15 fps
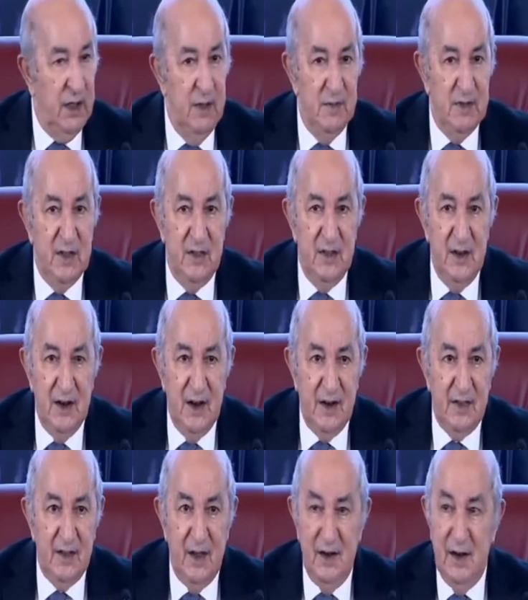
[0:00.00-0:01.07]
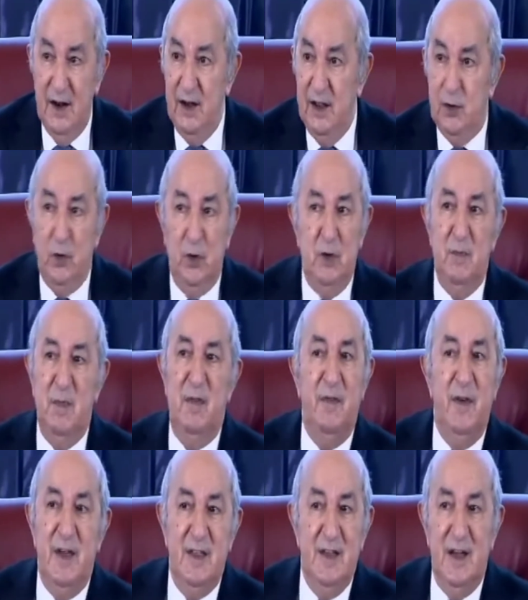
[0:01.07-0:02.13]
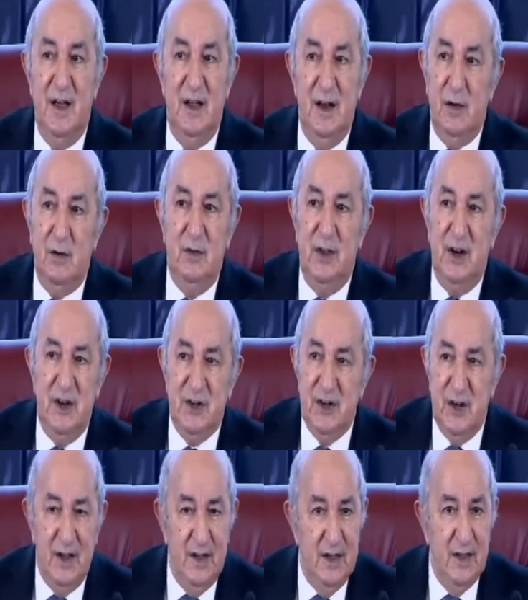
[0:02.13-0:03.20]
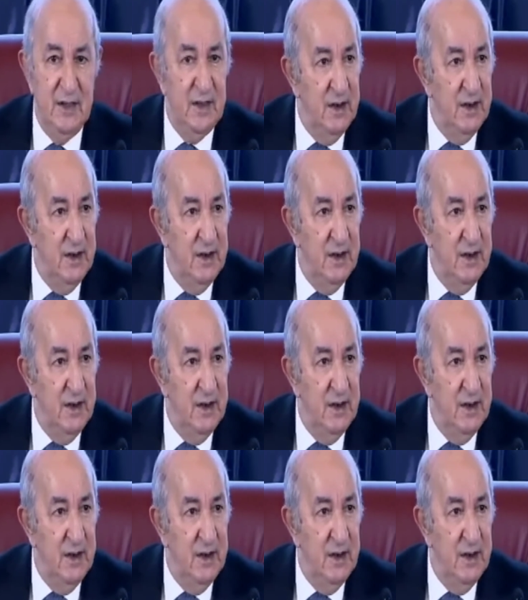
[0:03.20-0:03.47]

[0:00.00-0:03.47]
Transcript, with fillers: قيمة الدينار تاعنا اللي تعود بالفائدة على قدره الشرائية